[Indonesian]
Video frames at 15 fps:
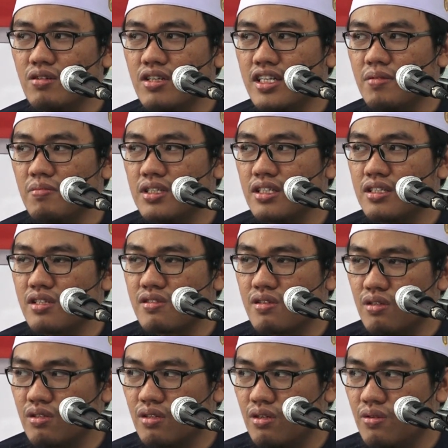oleh Nabi kita
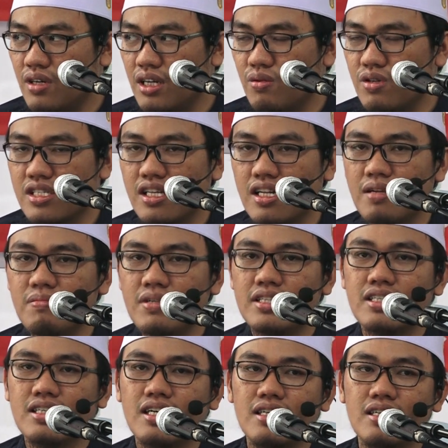Shallallahu Alaihi Wasallam di
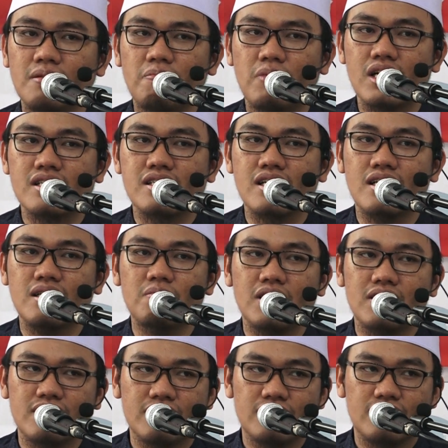tengah para sahabat.